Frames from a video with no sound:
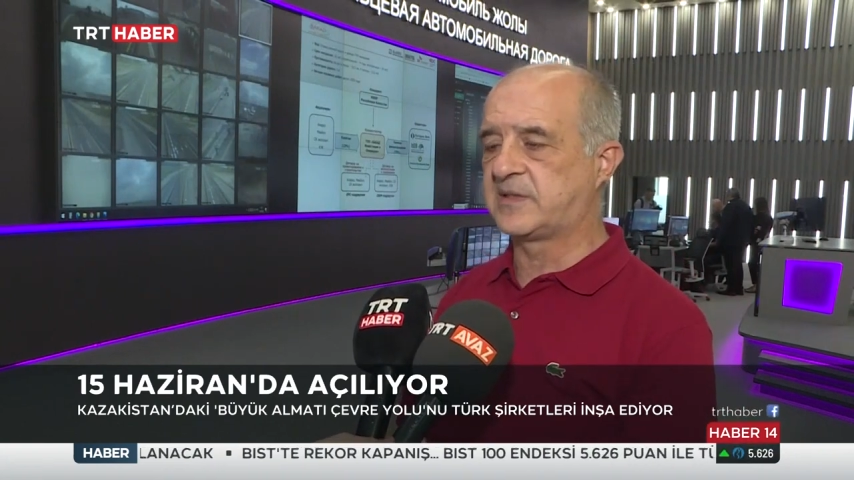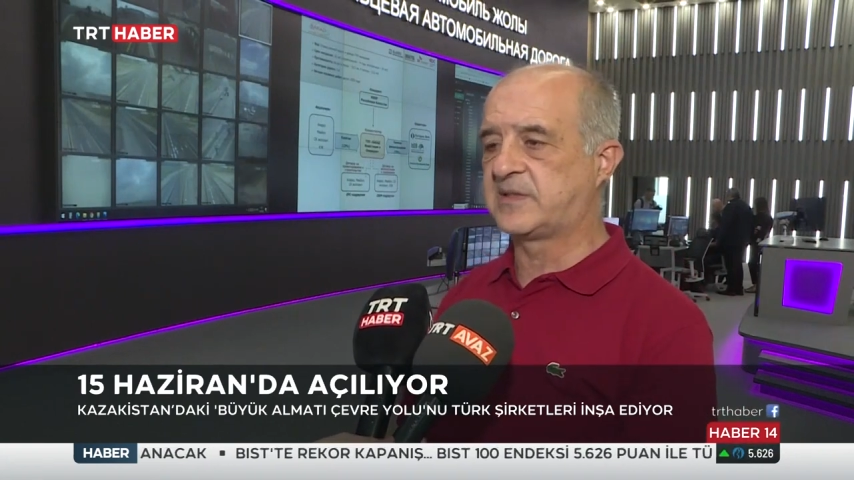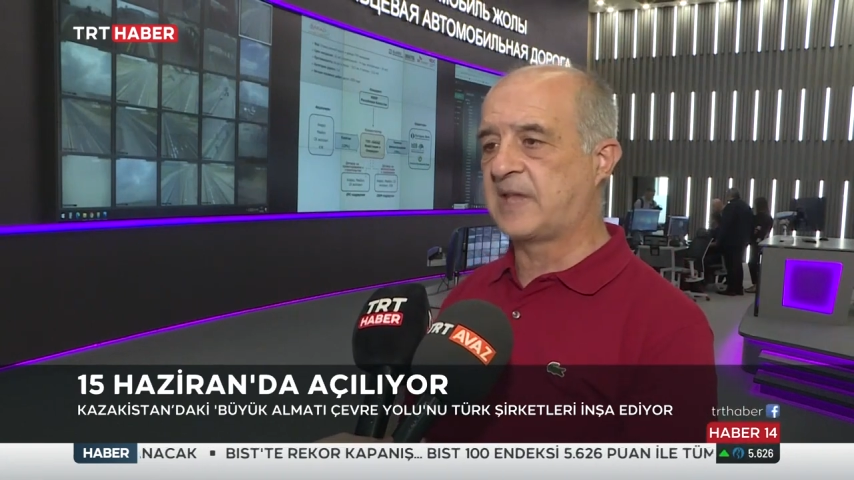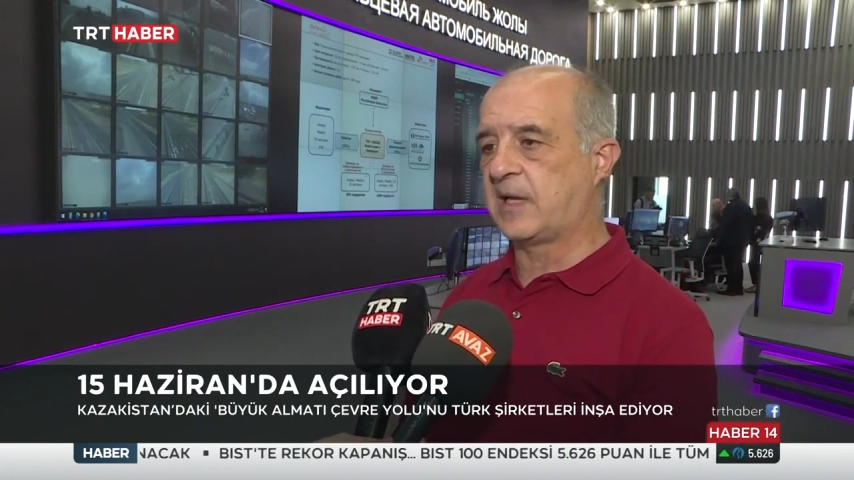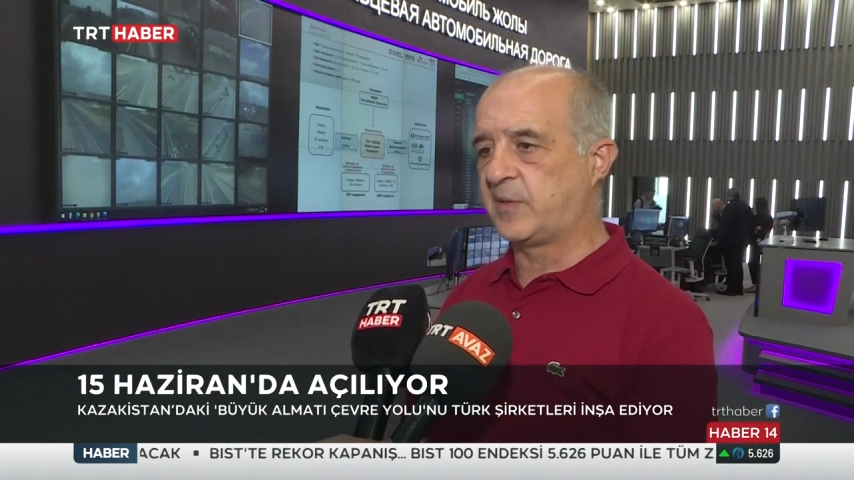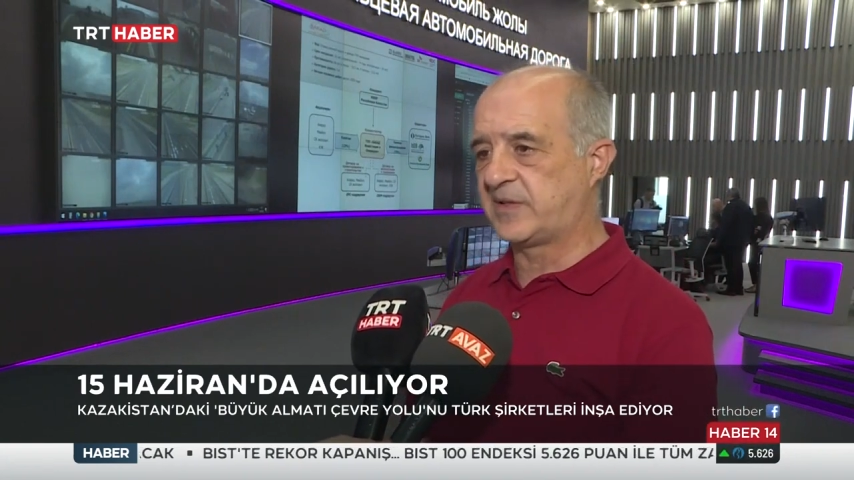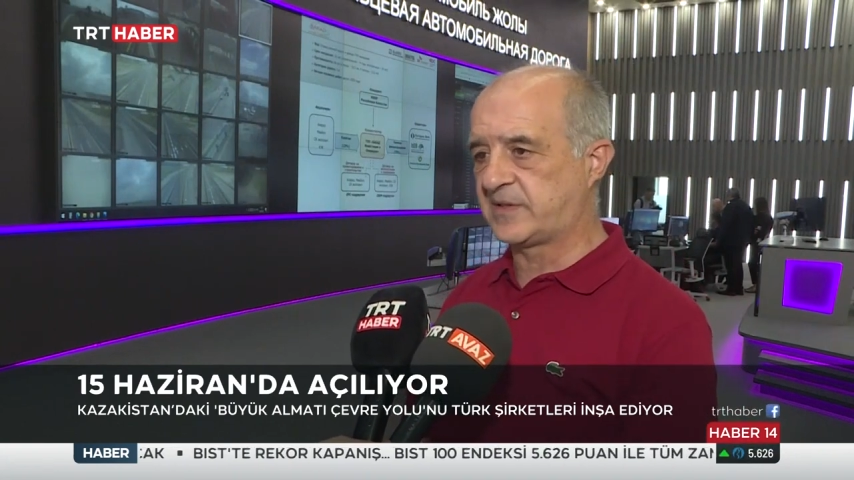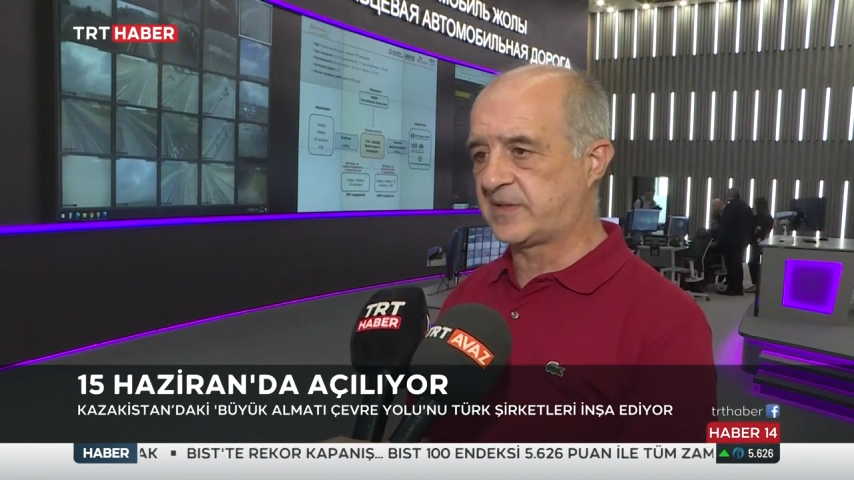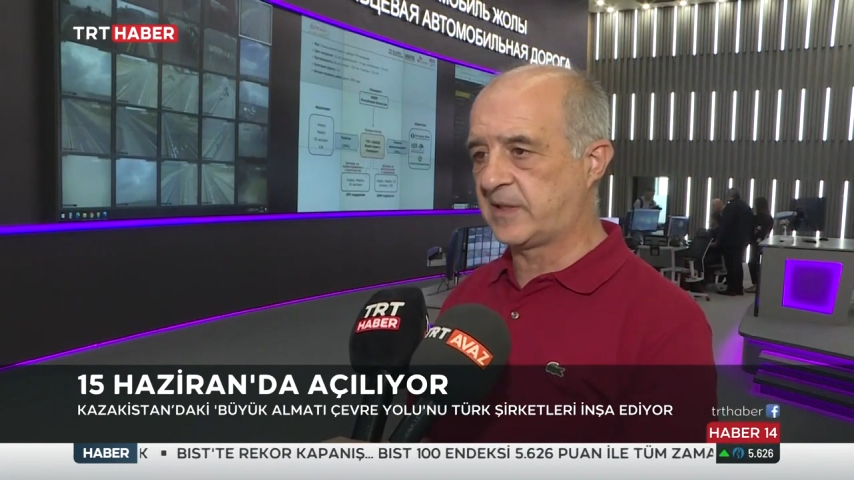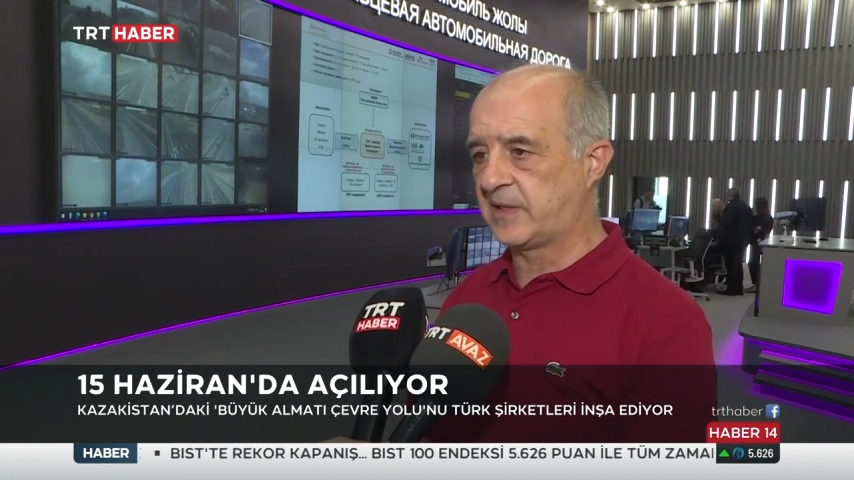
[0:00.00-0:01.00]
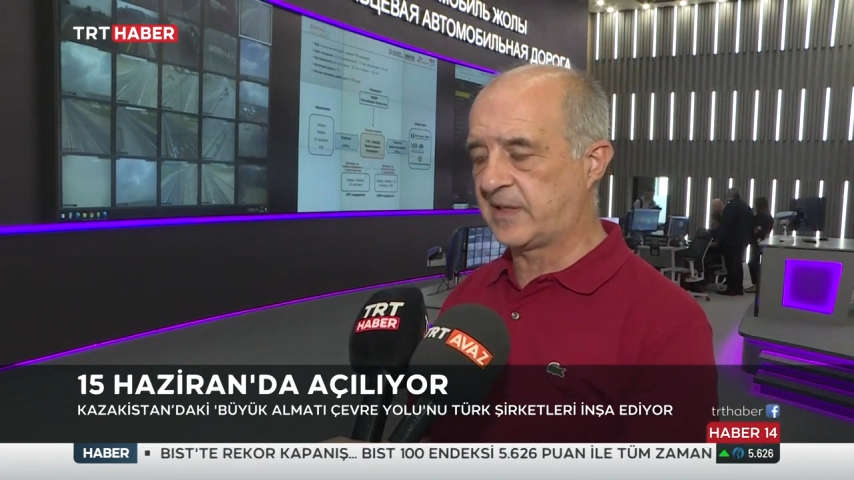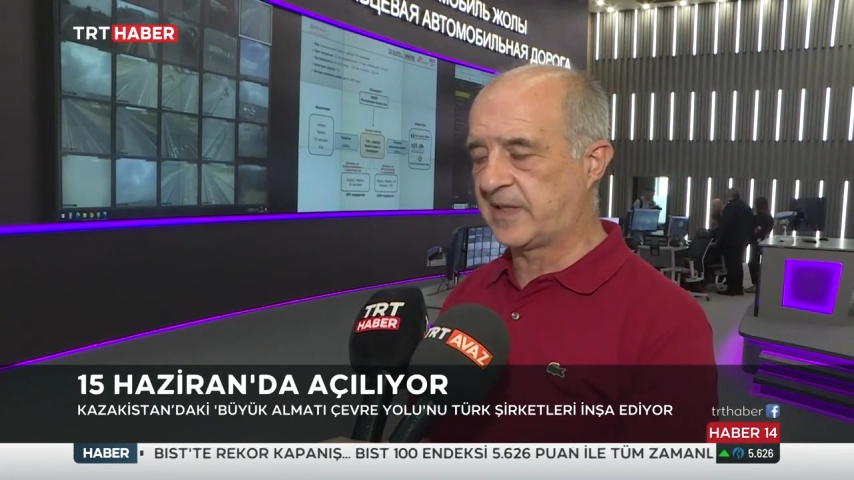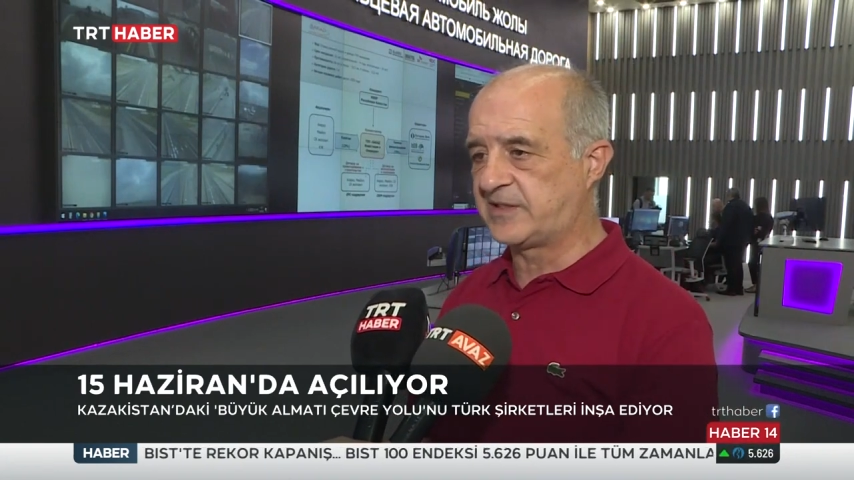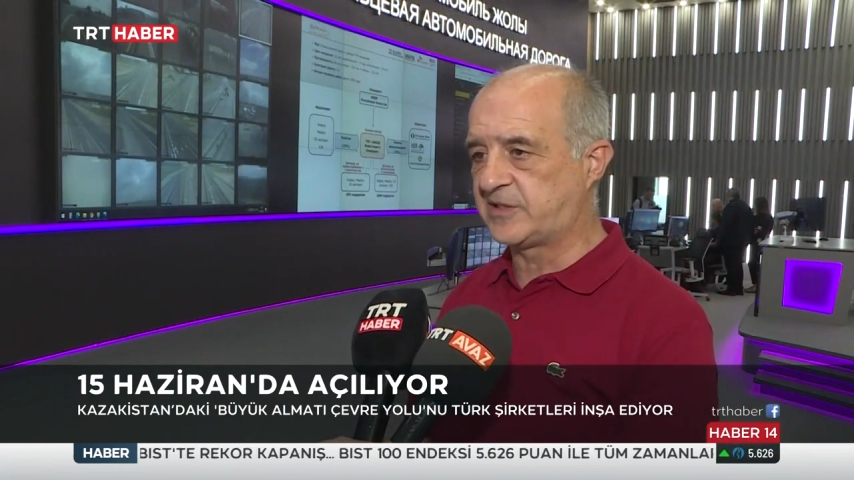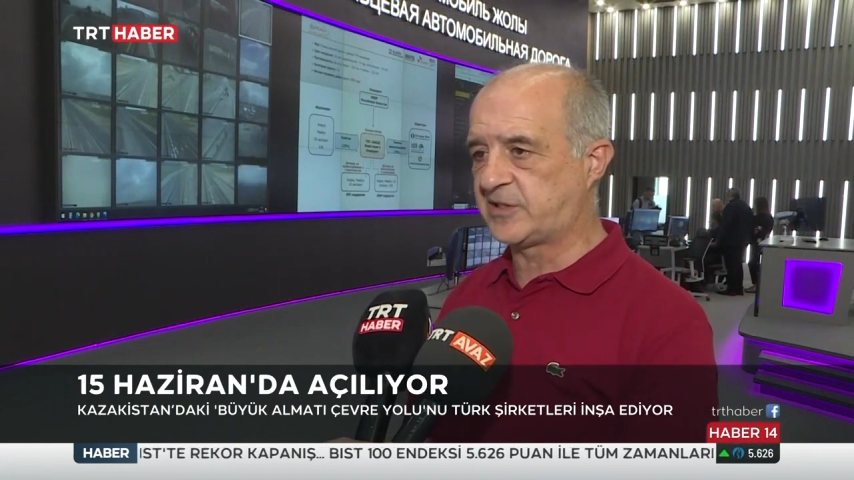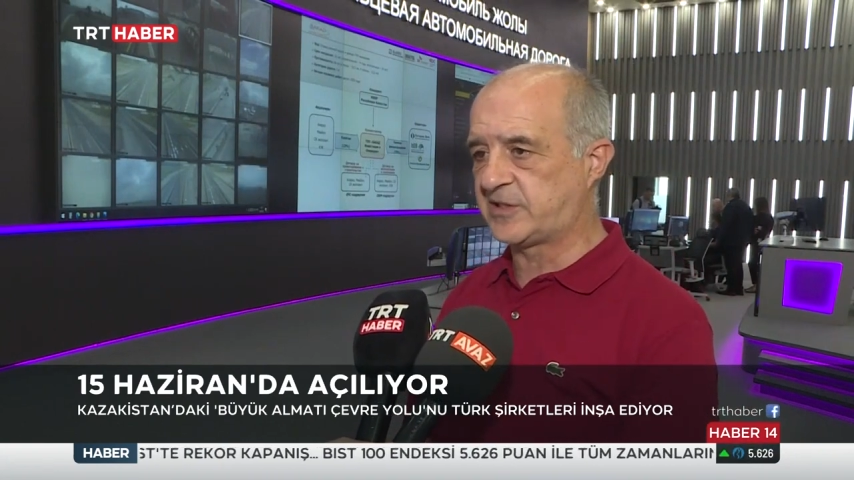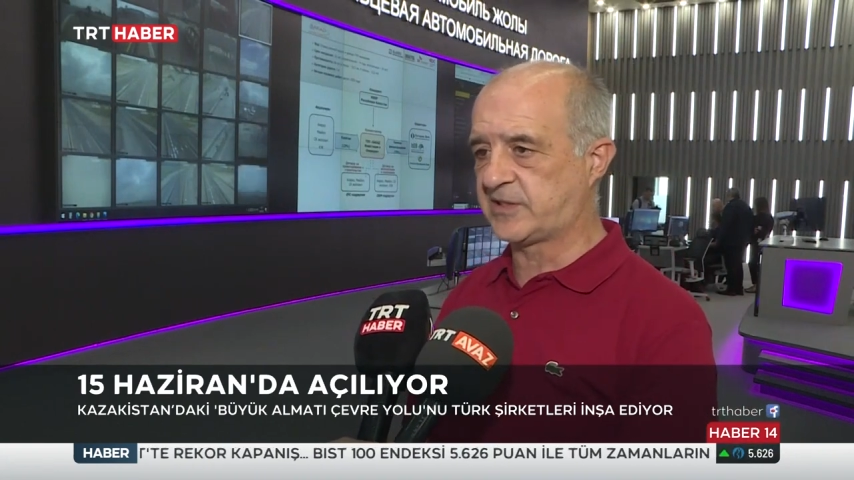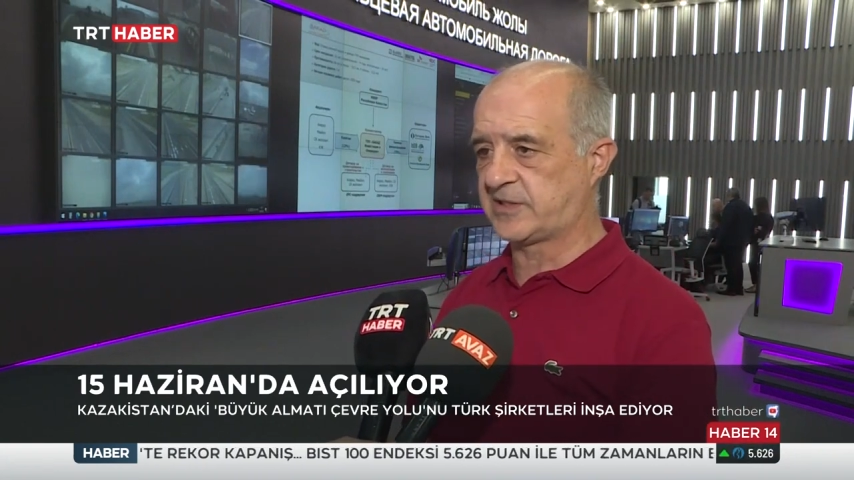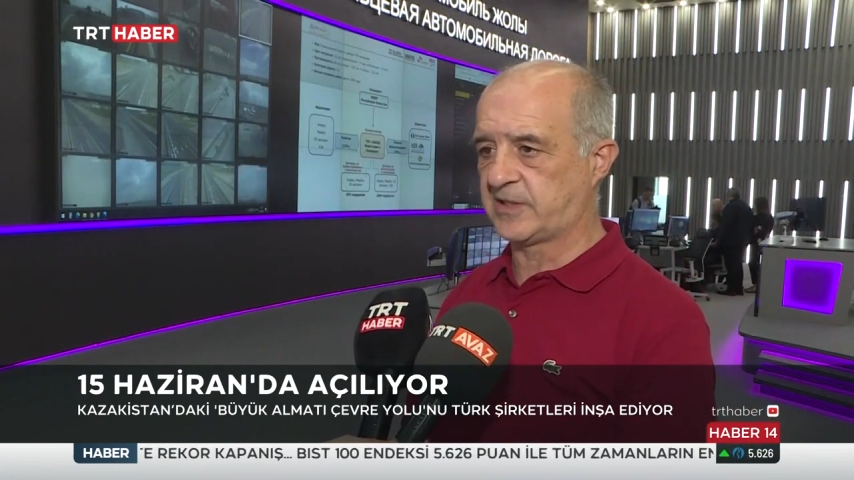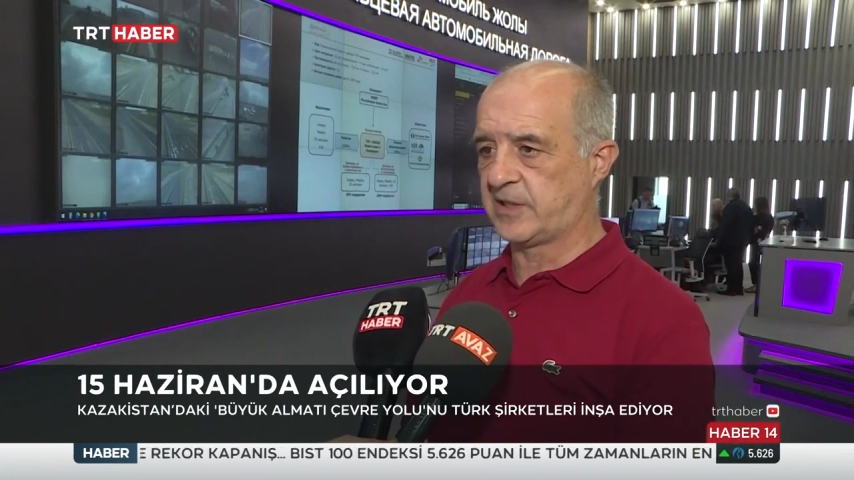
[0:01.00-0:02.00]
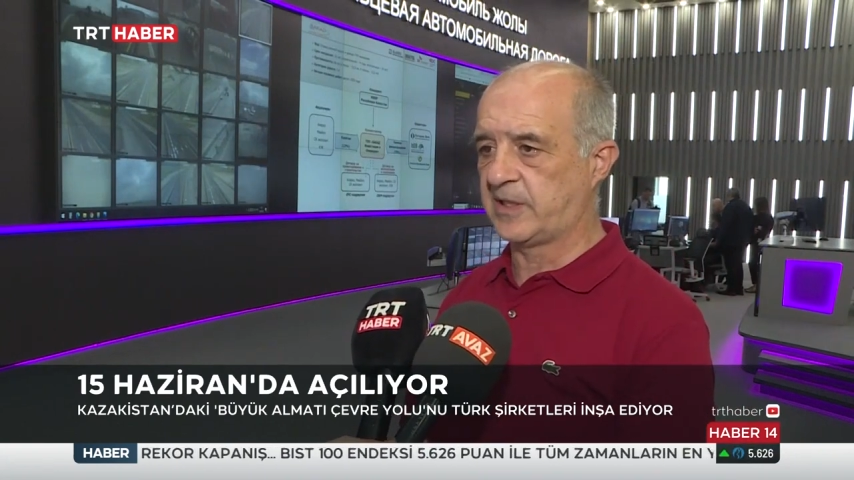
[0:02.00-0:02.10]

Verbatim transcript: serbest e, geçiş e,